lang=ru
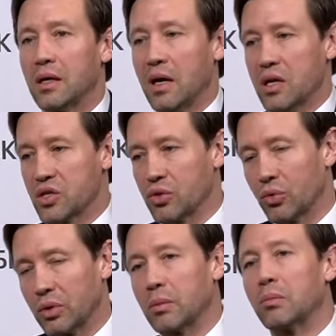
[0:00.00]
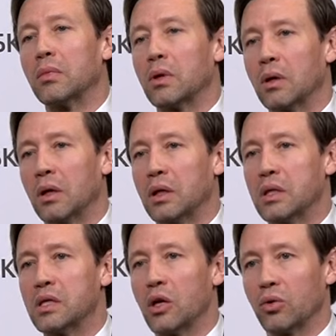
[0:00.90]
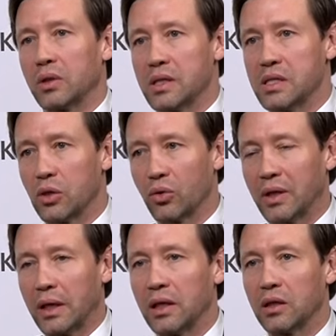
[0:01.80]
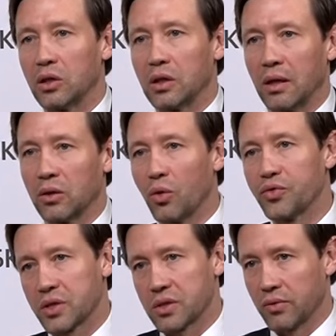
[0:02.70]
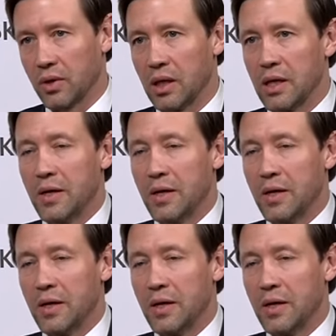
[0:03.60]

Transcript: Каждую там, э, неделю анонсирует какие-то новшества,